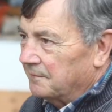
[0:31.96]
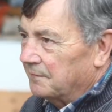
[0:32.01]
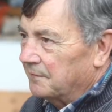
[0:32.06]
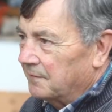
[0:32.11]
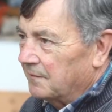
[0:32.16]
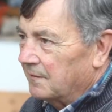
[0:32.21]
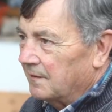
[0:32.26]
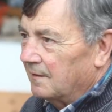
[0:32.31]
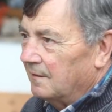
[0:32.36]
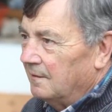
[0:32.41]
ni
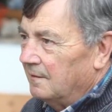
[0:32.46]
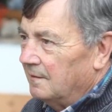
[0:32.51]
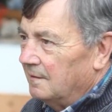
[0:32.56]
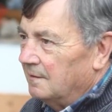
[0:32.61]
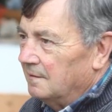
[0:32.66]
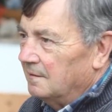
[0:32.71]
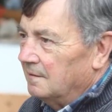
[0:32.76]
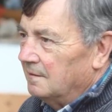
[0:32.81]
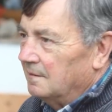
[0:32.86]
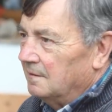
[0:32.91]
grande.
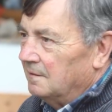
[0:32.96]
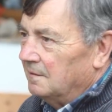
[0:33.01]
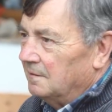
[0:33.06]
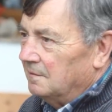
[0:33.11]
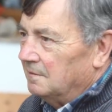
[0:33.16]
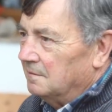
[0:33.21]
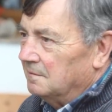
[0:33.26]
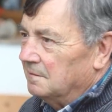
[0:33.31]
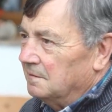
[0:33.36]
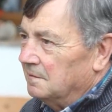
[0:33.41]

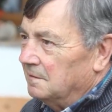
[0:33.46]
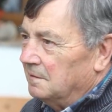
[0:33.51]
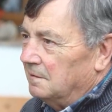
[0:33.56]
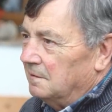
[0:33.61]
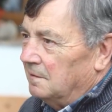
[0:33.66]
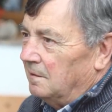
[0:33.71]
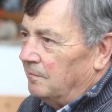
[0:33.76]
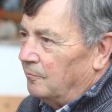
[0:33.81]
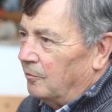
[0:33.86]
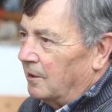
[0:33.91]

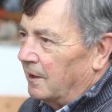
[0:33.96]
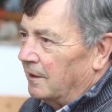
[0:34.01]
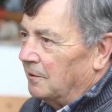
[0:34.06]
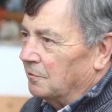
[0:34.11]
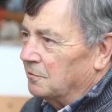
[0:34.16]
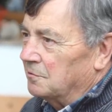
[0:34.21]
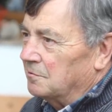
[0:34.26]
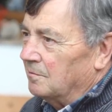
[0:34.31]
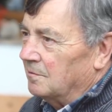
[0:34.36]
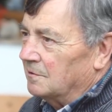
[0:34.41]

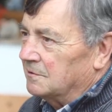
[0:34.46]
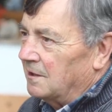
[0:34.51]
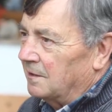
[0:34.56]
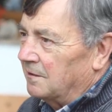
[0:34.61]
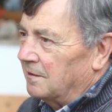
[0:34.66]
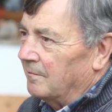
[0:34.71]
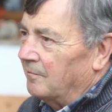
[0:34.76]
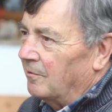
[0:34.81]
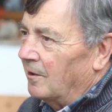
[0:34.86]
Carreteras ni una.